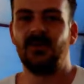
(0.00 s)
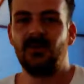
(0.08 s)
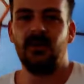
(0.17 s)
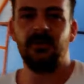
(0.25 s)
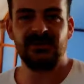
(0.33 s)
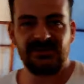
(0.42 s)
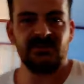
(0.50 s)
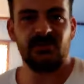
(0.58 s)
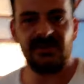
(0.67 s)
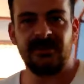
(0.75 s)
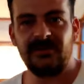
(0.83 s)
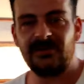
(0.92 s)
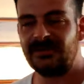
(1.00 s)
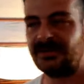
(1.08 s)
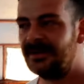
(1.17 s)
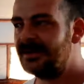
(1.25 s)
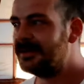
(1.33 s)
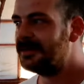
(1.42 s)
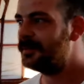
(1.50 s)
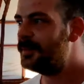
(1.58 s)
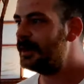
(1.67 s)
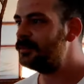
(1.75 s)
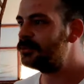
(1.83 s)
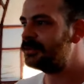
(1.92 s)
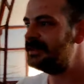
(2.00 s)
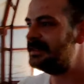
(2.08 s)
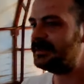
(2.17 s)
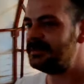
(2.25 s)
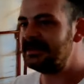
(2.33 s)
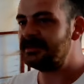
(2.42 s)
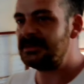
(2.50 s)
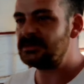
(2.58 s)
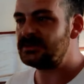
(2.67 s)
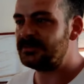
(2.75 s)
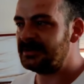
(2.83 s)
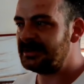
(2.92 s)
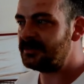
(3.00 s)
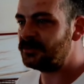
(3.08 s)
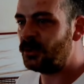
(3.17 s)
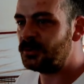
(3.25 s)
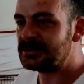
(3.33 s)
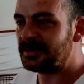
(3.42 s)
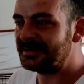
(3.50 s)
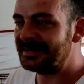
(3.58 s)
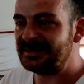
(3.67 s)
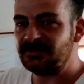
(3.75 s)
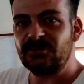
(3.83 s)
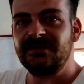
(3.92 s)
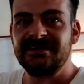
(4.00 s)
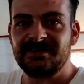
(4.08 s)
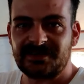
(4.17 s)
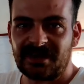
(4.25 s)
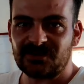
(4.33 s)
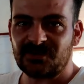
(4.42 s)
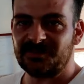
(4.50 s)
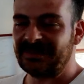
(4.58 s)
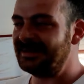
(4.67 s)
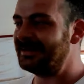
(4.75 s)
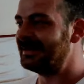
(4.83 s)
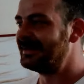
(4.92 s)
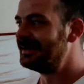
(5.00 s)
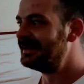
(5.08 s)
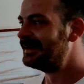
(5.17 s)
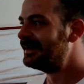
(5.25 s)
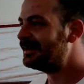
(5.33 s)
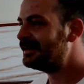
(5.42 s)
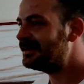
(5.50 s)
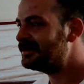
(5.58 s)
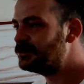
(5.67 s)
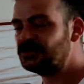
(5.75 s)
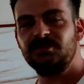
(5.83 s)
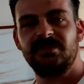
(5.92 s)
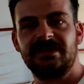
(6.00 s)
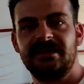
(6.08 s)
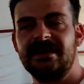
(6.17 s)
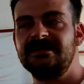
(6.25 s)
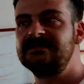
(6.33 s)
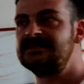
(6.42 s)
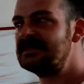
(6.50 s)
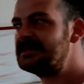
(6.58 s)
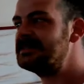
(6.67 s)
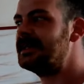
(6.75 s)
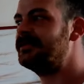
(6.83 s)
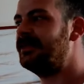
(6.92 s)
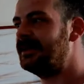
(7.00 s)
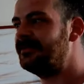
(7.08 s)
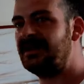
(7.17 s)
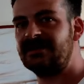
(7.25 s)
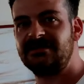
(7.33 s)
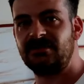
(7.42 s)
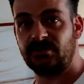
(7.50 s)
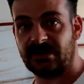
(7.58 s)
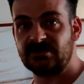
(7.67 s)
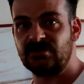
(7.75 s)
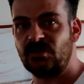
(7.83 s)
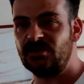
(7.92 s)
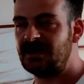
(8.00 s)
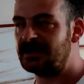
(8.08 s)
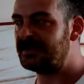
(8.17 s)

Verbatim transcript: koku, Koku olmadığı olmadığı için için- durulabiliyor. Aynen. Ben burada 20-25 gün falan hep doğum zamanları burada yatıp kalkıyorum yani. Düşün bak eksi sekizler falan vardı o kadar soğuklar